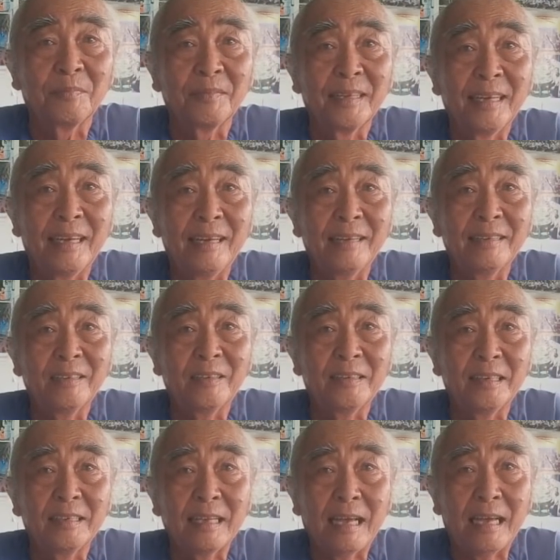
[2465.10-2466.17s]
nha cho yeah.
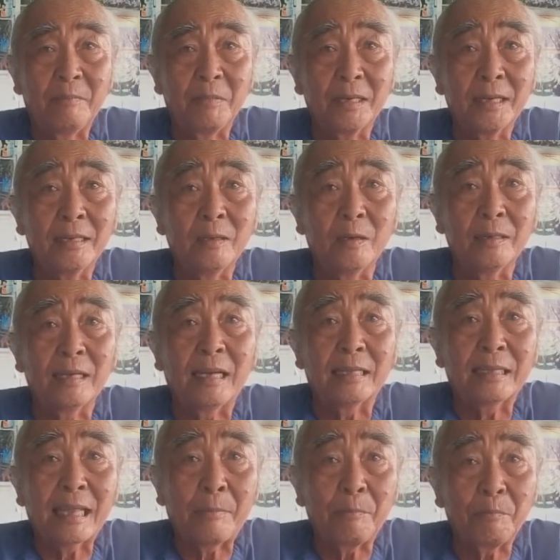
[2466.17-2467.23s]
nên dạ. thầy mới kết luận là
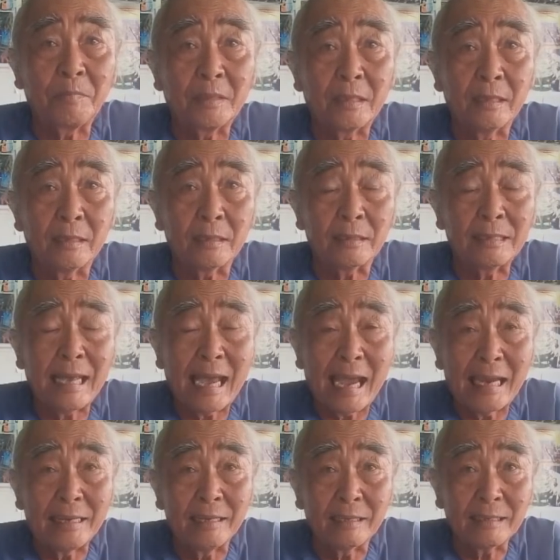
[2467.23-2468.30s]
tâm được
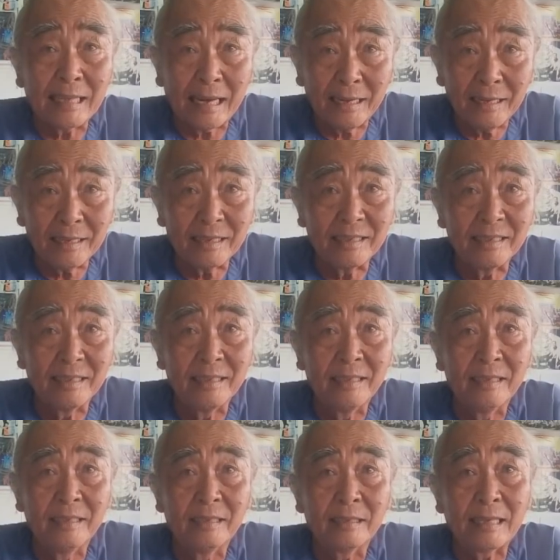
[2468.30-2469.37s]
chay được tánh
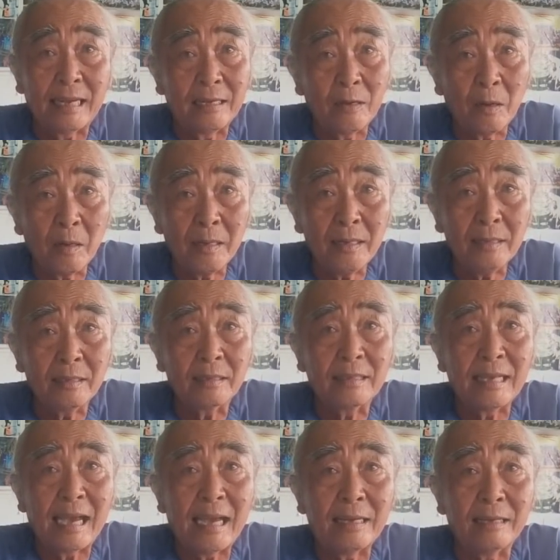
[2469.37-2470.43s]
thầy nói
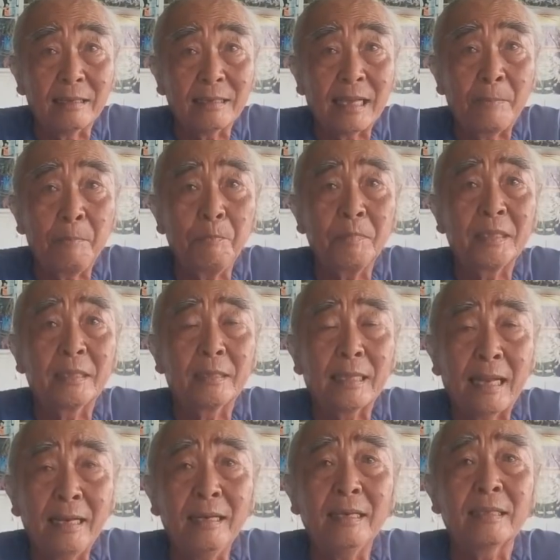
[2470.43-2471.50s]
chay được tánh
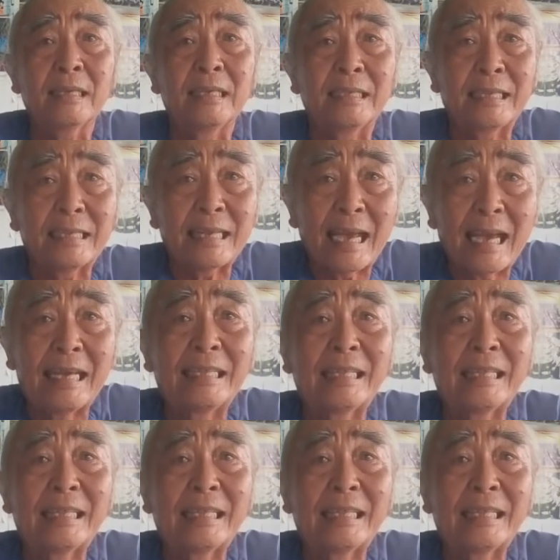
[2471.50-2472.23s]
tánh là chỉ chay